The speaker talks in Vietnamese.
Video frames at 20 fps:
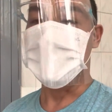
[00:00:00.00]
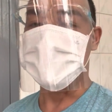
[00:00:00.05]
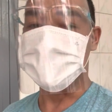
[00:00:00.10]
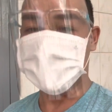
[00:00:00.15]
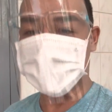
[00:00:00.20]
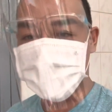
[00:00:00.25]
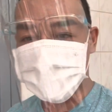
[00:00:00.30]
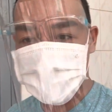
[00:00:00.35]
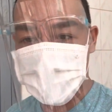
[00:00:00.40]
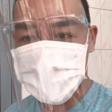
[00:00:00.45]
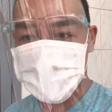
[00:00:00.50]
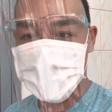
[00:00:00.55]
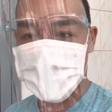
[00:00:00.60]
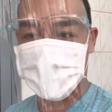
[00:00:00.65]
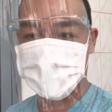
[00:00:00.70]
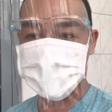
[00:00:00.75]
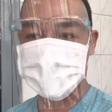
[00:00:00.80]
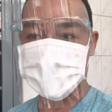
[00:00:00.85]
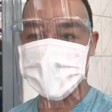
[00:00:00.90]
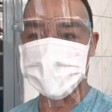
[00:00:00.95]
những cái phần quà
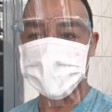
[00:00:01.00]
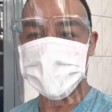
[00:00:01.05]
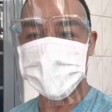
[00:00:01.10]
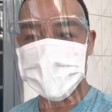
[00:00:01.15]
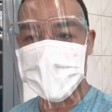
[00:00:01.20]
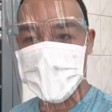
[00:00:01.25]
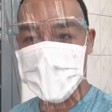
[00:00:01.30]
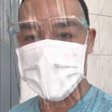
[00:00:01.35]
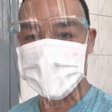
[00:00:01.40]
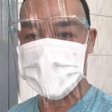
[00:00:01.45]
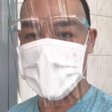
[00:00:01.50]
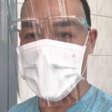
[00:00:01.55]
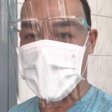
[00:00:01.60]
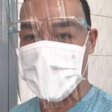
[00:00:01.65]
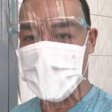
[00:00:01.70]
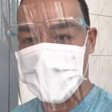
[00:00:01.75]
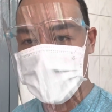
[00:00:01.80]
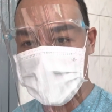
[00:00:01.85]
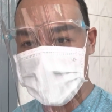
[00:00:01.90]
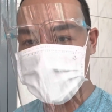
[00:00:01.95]
của chị Thúy Nga
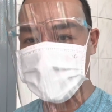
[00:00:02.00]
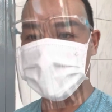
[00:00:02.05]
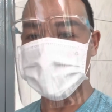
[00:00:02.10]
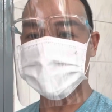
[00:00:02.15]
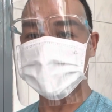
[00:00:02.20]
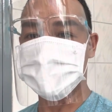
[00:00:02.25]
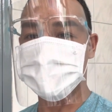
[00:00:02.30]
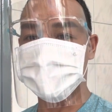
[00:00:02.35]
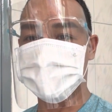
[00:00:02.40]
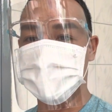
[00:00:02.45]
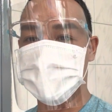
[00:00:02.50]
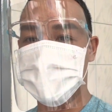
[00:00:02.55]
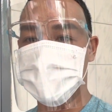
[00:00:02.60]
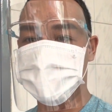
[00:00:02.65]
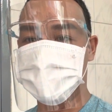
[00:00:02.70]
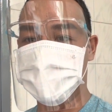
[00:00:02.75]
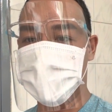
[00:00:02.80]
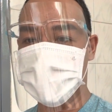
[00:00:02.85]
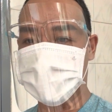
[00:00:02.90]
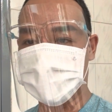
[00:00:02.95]
đã được ờ,
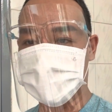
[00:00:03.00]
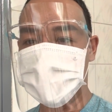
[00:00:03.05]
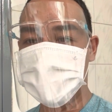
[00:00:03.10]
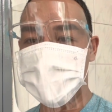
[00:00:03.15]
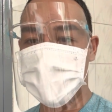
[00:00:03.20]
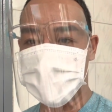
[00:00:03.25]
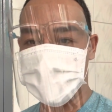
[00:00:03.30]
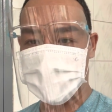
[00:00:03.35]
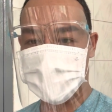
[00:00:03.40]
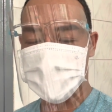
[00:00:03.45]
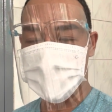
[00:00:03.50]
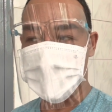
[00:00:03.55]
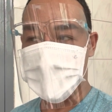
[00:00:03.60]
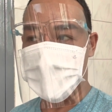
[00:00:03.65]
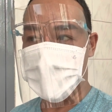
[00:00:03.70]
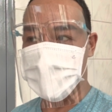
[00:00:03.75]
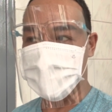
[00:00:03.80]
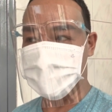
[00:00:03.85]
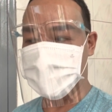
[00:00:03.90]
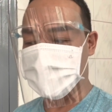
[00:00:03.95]
về tới nơi
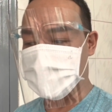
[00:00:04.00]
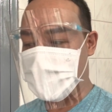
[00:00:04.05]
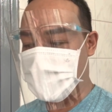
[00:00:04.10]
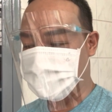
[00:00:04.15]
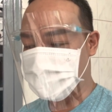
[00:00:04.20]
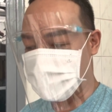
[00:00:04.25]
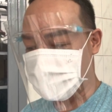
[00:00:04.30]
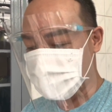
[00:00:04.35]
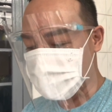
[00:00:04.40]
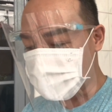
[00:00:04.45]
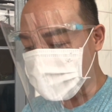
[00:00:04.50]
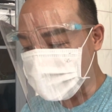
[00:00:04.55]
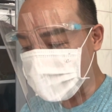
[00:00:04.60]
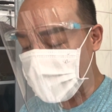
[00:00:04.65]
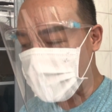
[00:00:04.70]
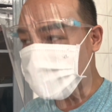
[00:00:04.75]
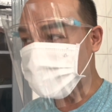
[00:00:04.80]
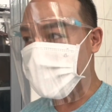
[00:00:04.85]
ở Việt Nam và được các